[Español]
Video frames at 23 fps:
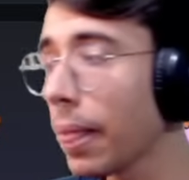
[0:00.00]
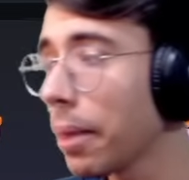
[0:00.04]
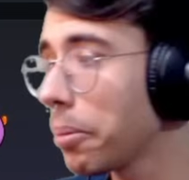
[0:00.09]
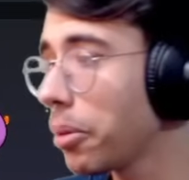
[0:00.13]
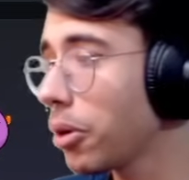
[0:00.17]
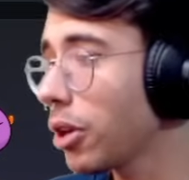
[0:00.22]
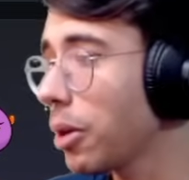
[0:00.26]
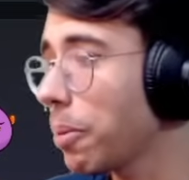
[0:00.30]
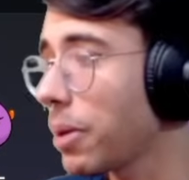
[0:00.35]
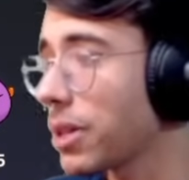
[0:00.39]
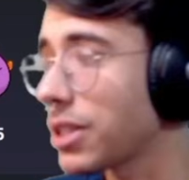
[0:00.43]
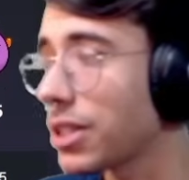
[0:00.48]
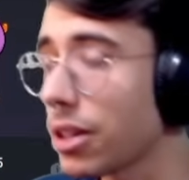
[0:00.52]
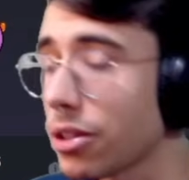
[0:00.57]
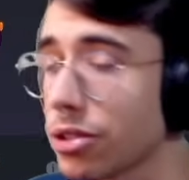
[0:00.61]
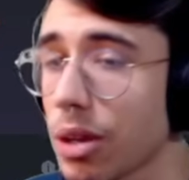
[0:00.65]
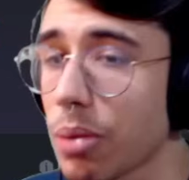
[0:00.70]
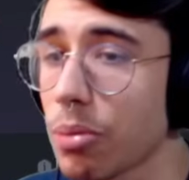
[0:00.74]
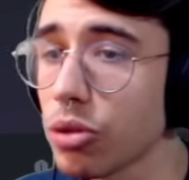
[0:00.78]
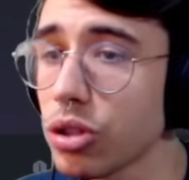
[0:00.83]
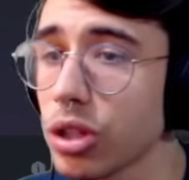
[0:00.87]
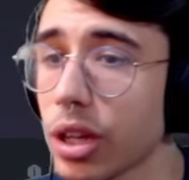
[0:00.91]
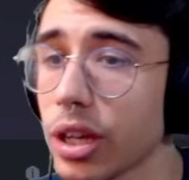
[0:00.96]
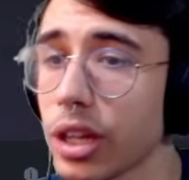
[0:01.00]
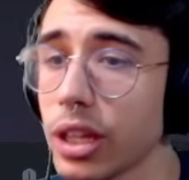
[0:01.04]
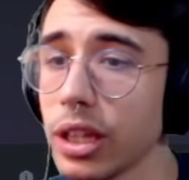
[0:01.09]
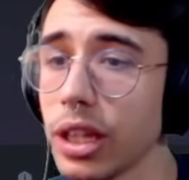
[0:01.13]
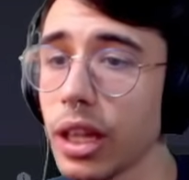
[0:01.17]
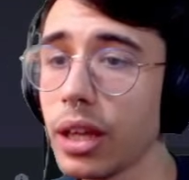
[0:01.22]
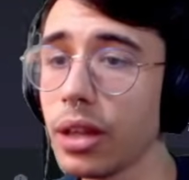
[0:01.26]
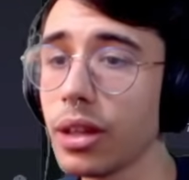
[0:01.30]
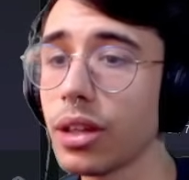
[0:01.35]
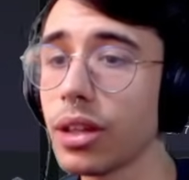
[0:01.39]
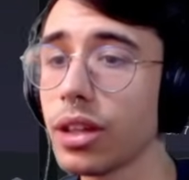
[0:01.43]
Pero ¿qué pasa? O sea, mucha
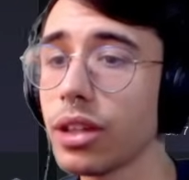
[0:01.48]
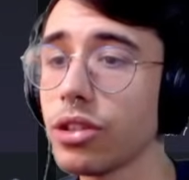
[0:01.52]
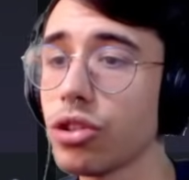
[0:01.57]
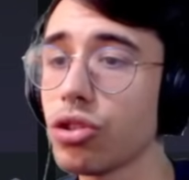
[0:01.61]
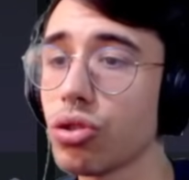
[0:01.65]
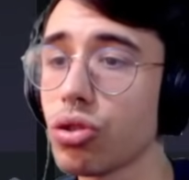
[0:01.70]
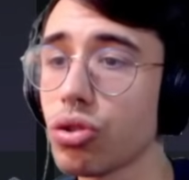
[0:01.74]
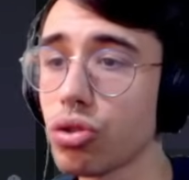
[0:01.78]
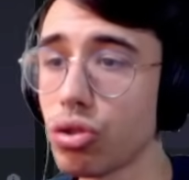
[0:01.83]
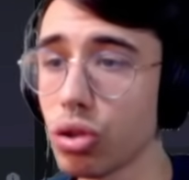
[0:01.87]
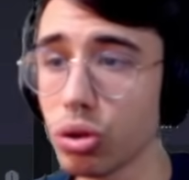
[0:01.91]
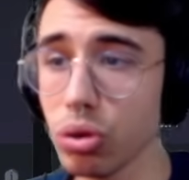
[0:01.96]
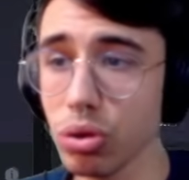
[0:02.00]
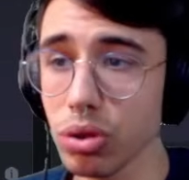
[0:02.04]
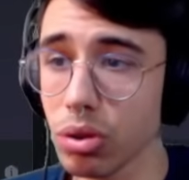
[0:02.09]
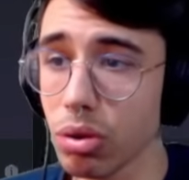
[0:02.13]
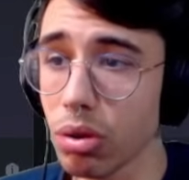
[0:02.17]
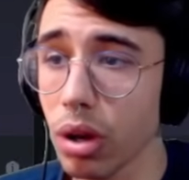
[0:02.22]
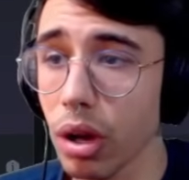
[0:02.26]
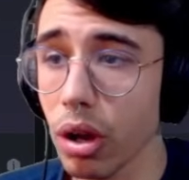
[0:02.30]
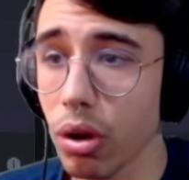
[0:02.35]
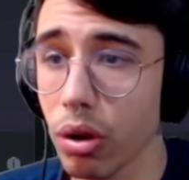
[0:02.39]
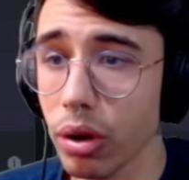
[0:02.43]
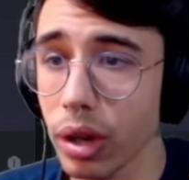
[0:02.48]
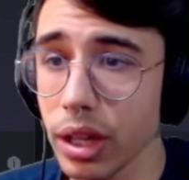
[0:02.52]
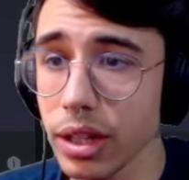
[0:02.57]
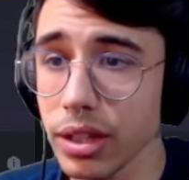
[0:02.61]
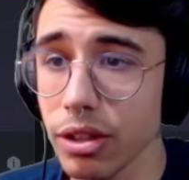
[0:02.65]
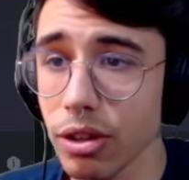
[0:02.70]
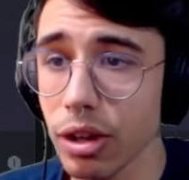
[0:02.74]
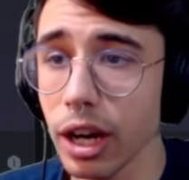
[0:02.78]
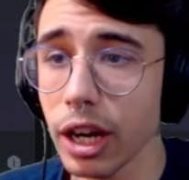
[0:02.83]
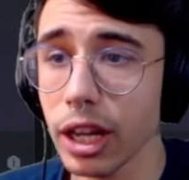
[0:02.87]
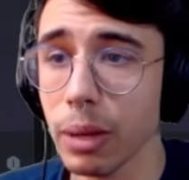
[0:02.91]
gente, qué sé yo, yo estoy seguro que con
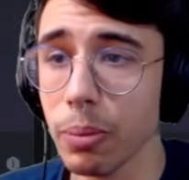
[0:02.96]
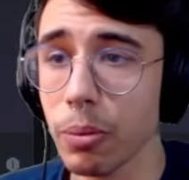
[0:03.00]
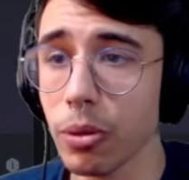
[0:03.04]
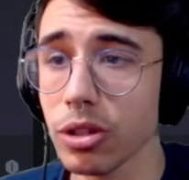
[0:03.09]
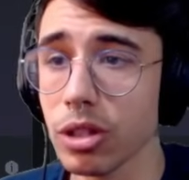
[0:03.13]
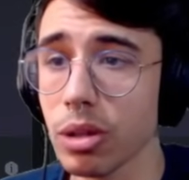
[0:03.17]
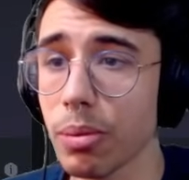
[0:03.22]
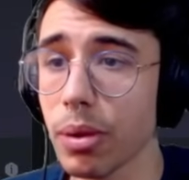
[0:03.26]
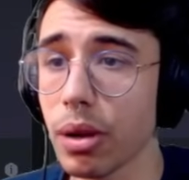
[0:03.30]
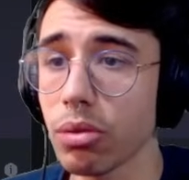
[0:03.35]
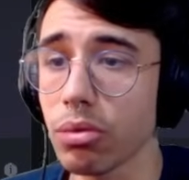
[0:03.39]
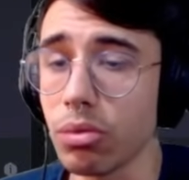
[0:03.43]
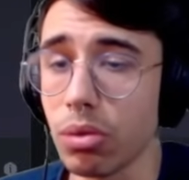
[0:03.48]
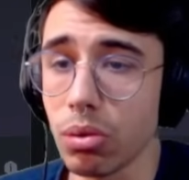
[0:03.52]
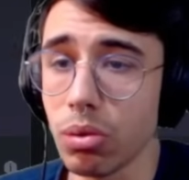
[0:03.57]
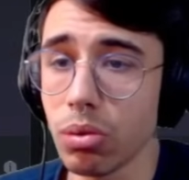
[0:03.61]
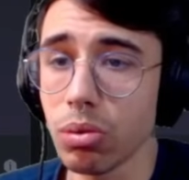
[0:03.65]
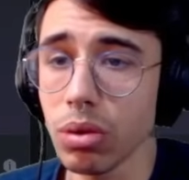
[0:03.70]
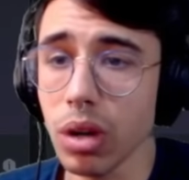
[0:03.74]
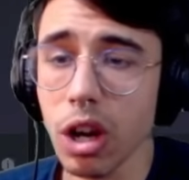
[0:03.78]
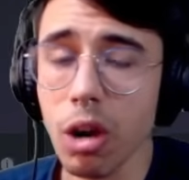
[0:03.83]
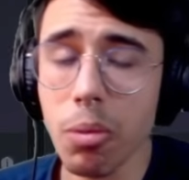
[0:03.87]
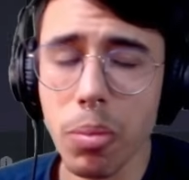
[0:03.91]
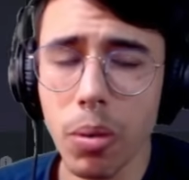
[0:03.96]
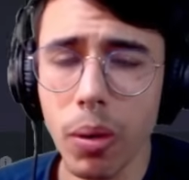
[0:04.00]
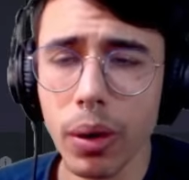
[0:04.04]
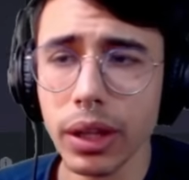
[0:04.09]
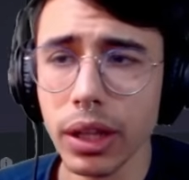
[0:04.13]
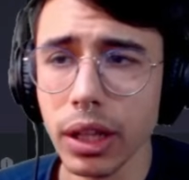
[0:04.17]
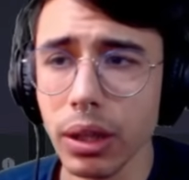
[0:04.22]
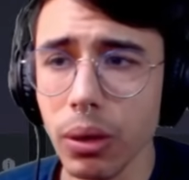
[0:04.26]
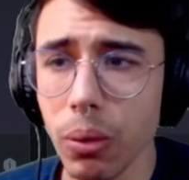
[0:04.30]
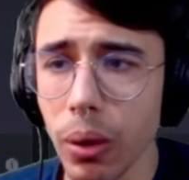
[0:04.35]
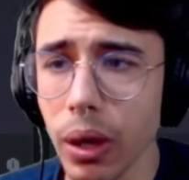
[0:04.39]
15 dólares te puedes armar una copa
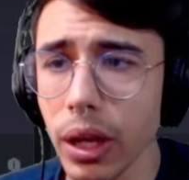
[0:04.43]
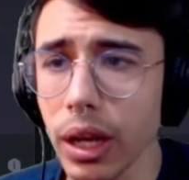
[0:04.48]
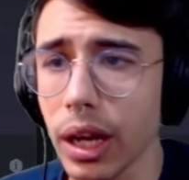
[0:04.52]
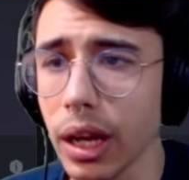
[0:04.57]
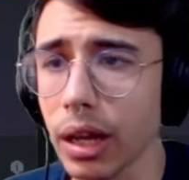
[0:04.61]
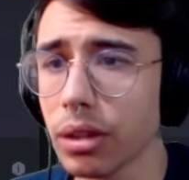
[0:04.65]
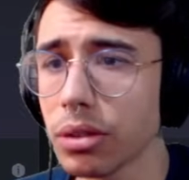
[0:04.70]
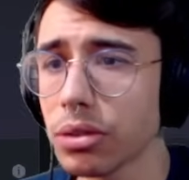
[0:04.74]
bastante buena.